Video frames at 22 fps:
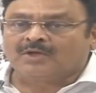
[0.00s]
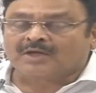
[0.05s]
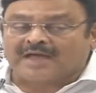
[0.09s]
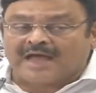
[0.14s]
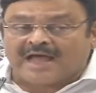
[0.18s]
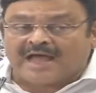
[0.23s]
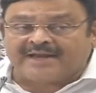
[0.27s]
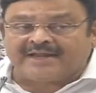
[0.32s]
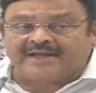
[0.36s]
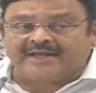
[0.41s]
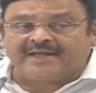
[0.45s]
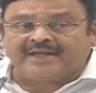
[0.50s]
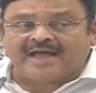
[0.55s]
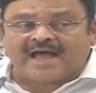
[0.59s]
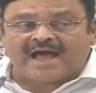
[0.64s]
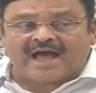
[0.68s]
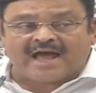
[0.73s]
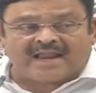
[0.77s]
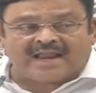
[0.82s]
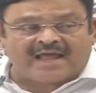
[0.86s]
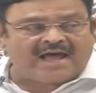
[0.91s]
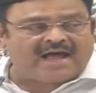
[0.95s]
కానీ
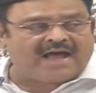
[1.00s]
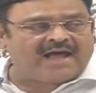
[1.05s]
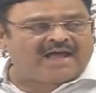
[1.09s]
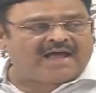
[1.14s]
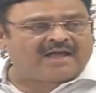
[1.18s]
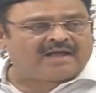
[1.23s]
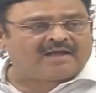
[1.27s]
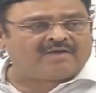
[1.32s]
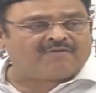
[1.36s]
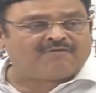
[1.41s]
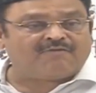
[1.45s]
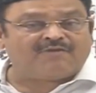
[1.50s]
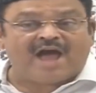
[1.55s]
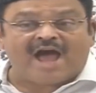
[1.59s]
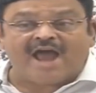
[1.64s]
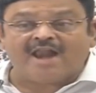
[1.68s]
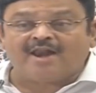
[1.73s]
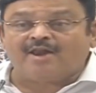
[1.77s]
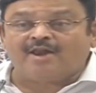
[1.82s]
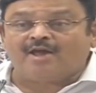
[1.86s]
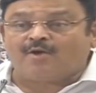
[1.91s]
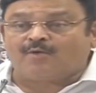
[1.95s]
అలా
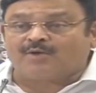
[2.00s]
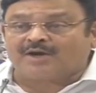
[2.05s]
వ్యాన్లో